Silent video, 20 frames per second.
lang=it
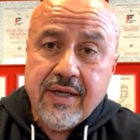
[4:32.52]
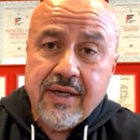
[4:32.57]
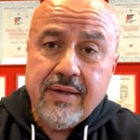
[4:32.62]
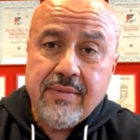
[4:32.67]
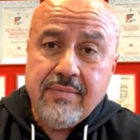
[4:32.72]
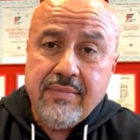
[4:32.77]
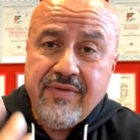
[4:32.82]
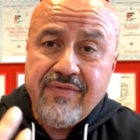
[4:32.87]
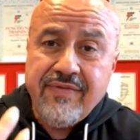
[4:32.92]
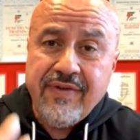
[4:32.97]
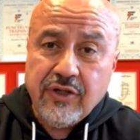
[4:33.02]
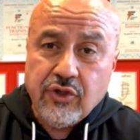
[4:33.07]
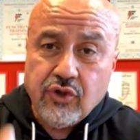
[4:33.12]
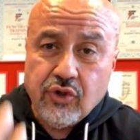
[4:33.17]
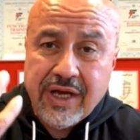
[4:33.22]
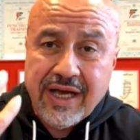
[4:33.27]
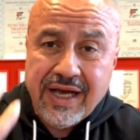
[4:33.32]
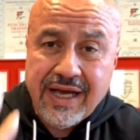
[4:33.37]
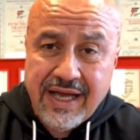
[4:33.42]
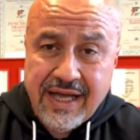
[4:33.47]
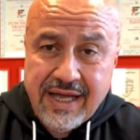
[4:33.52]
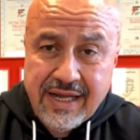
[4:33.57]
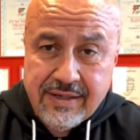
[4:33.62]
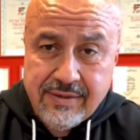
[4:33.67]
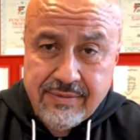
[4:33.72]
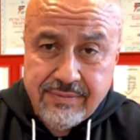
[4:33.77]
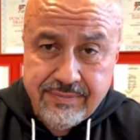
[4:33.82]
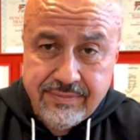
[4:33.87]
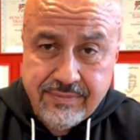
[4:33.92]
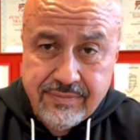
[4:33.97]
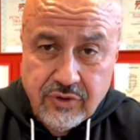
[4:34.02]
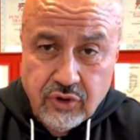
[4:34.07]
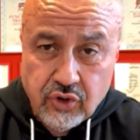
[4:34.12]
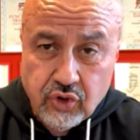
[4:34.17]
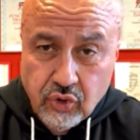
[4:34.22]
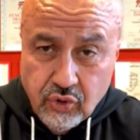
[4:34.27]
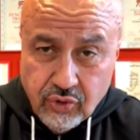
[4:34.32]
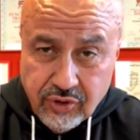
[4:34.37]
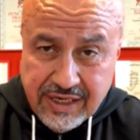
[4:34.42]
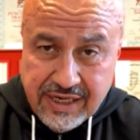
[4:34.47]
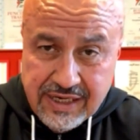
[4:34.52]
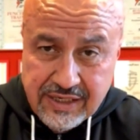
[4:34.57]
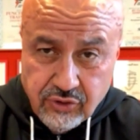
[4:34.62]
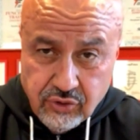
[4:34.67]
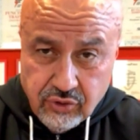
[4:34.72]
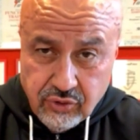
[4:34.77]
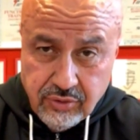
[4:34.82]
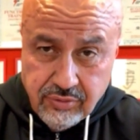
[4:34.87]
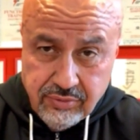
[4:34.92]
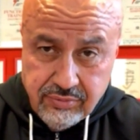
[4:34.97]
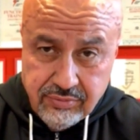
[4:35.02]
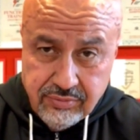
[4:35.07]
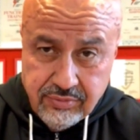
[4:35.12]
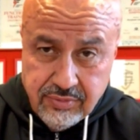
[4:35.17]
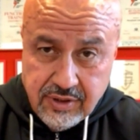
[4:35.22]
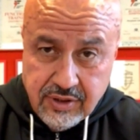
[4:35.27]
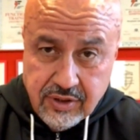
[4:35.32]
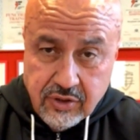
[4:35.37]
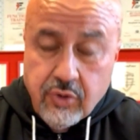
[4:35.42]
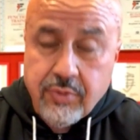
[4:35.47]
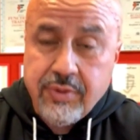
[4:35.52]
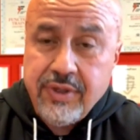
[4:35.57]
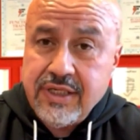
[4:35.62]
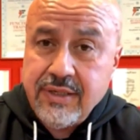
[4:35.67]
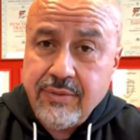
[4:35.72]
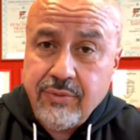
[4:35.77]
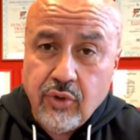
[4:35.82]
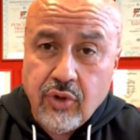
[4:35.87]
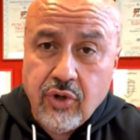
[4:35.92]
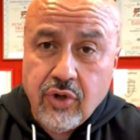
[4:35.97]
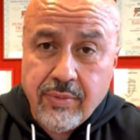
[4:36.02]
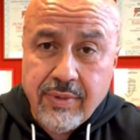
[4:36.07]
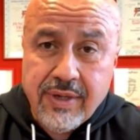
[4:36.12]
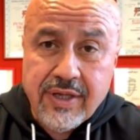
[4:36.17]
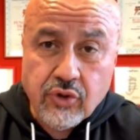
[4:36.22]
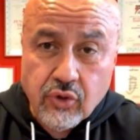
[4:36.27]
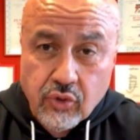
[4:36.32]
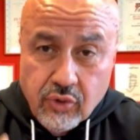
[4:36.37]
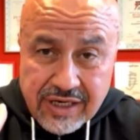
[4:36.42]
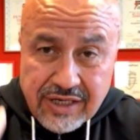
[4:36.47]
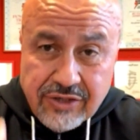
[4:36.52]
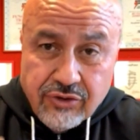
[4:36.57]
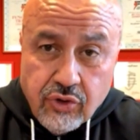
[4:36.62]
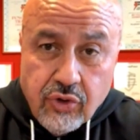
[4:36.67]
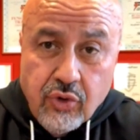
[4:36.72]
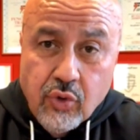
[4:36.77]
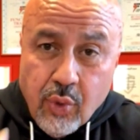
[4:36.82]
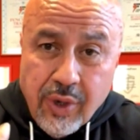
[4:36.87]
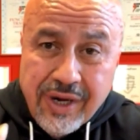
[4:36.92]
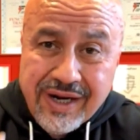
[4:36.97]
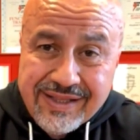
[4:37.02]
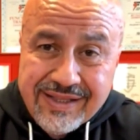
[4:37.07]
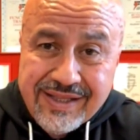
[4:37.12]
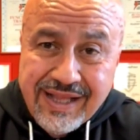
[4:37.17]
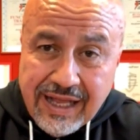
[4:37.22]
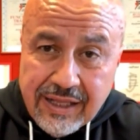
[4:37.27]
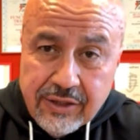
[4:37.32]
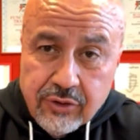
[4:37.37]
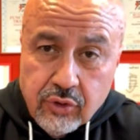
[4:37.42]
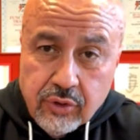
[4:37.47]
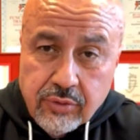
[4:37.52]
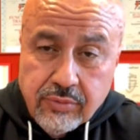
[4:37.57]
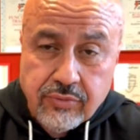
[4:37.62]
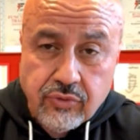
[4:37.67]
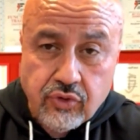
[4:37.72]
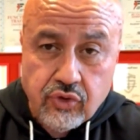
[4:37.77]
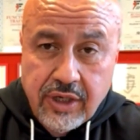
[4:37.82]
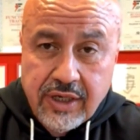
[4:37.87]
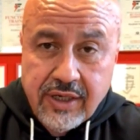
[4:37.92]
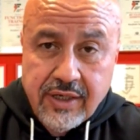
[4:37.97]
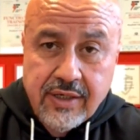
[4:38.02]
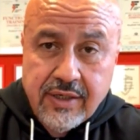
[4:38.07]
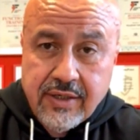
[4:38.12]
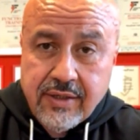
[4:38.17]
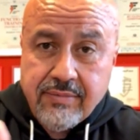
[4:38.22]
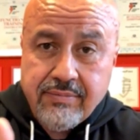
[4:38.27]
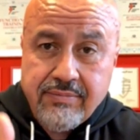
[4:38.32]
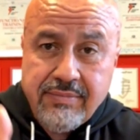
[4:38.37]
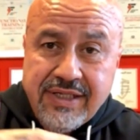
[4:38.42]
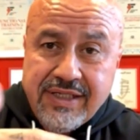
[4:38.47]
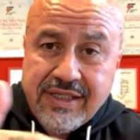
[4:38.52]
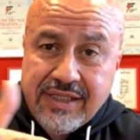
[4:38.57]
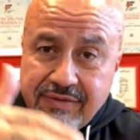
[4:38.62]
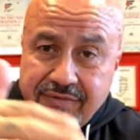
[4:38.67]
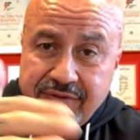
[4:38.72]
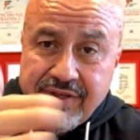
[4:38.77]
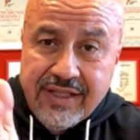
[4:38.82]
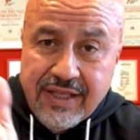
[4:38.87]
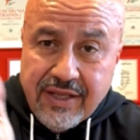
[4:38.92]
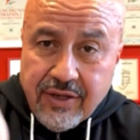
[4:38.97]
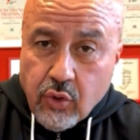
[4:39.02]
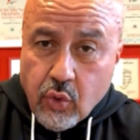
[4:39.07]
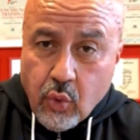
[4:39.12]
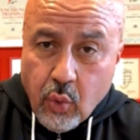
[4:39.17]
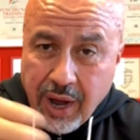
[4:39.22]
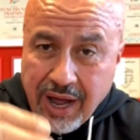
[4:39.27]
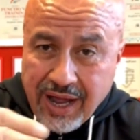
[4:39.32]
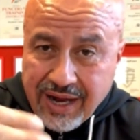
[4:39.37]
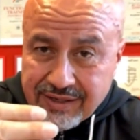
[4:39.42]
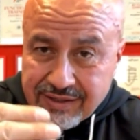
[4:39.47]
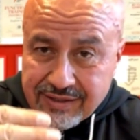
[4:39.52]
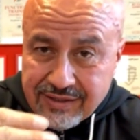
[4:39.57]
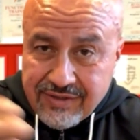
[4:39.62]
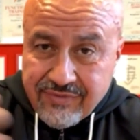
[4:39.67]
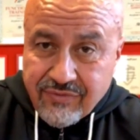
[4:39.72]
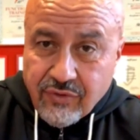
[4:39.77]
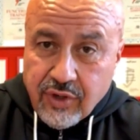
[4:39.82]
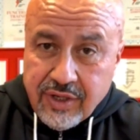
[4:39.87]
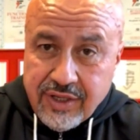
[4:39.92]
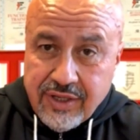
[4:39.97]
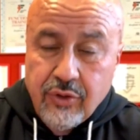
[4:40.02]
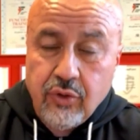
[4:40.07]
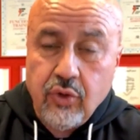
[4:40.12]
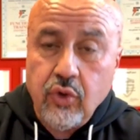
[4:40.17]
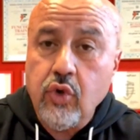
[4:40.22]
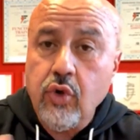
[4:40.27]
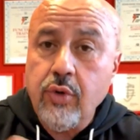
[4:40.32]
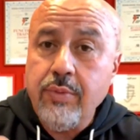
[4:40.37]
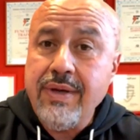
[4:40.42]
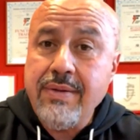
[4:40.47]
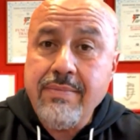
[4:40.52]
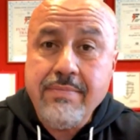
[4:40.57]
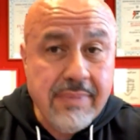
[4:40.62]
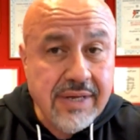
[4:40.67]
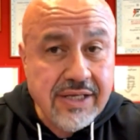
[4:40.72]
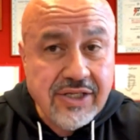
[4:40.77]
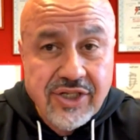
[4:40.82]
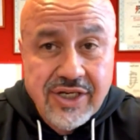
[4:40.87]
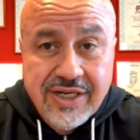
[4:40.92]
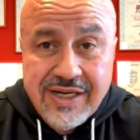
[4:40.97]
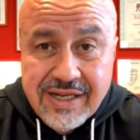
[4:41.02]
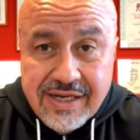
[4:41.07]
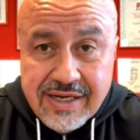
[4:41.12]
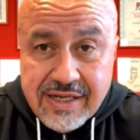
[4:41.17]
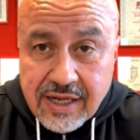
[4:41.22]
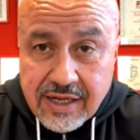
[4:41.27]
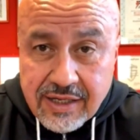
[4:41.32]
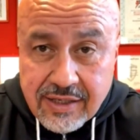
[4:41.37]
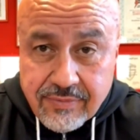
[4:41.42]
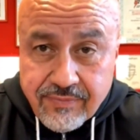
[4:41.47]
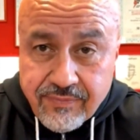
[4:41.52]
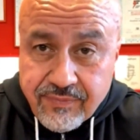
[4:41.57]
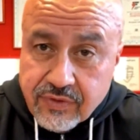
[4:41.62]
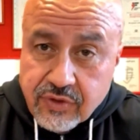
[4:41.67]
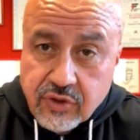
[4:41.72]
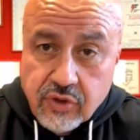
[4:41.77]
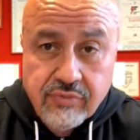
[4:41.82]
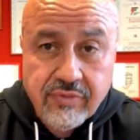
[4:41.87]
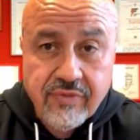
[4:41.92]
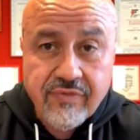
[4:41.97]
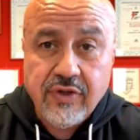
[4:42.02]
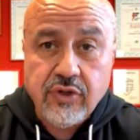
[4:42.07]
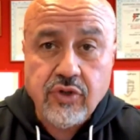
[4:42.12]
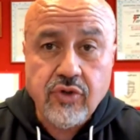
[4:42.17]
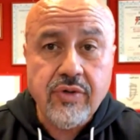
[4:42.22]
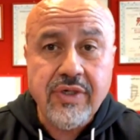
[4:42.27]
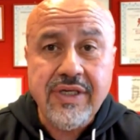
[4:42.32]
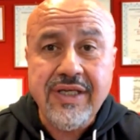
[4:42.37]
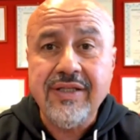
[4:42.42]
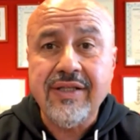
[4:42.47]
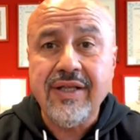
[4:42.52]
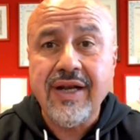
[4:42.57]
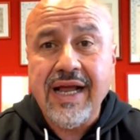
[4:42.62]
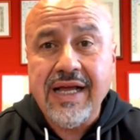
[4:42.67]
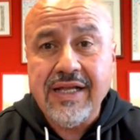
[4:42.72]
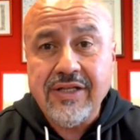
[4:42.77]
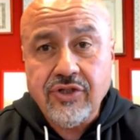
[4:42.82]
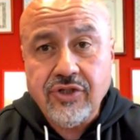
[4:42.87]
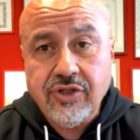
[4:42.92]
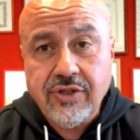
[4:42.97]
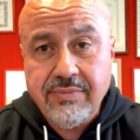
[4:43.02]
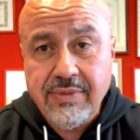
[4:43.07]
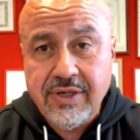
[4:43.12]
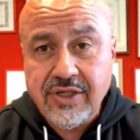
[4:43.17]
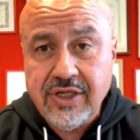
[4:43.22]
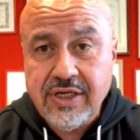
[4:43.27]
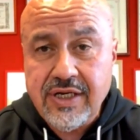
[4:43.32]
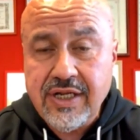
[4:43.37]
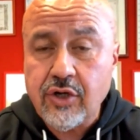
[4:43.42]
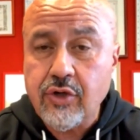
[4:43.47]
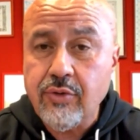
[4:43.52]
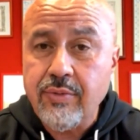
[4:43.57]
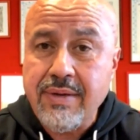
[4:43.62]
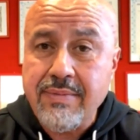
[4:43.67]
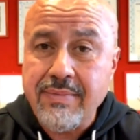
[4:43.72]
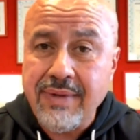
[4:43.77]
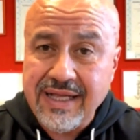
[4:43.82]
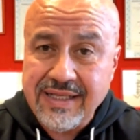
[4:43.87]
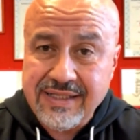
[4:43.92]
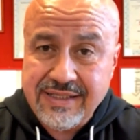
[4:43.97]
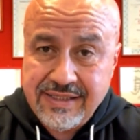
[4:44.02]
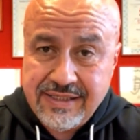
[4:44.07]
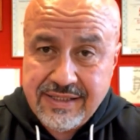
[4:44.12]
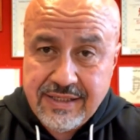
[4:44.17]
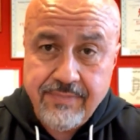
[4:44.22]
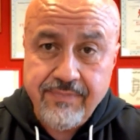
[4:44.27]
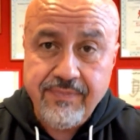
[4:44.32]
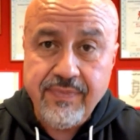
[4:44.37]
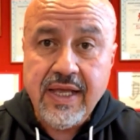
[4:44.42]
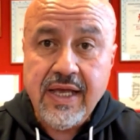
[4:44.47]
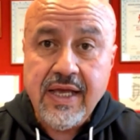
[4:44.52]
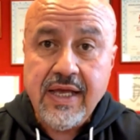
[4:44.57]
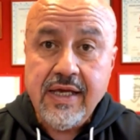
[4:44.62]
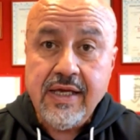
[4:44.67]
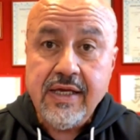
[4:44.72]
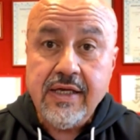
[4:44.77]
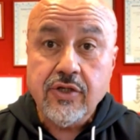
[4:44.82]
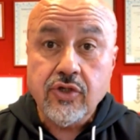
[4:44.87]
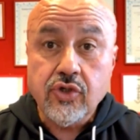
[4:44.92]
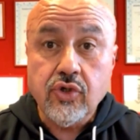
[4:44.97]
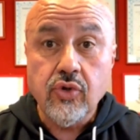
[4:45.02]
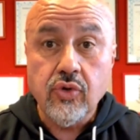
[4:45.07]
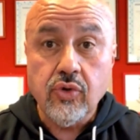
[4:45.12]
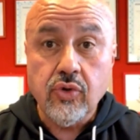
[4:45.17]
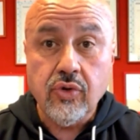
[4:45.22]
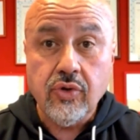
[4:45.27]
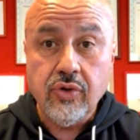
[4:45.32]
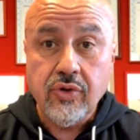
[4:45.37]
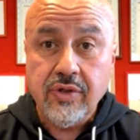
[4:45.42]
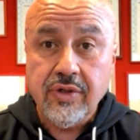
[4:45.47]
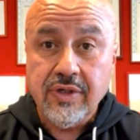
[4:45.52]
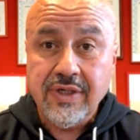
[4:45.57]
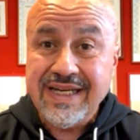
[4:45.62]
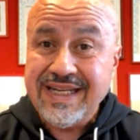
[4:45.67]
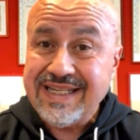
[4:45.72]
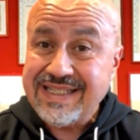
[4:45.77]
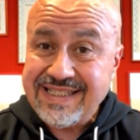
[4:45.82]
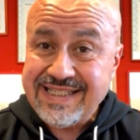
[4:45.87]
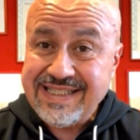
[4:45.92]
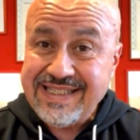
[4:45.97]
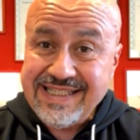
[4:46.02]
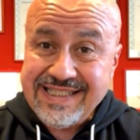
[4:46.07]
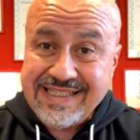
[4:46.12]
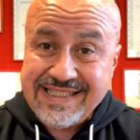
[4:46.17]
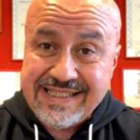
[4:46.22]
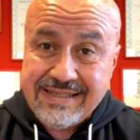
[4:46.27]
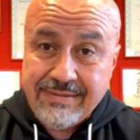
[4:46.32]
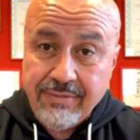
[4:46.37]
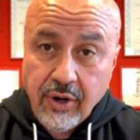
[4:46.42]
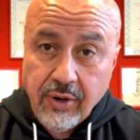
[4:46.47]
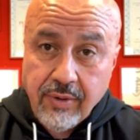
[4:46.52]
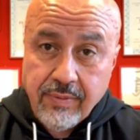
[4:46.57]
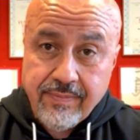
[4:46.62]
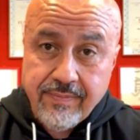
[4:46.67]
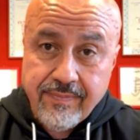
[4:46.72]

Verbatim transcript: mi faccio creare, sono grasso, come diciamo noi in Romagna, sono grasso inquartato, cioè, mi si divide in quarti piatti volendo, come in macelleria, eh. cioè, faccio i tranci in macelleria come i manzi. Sono prestissimo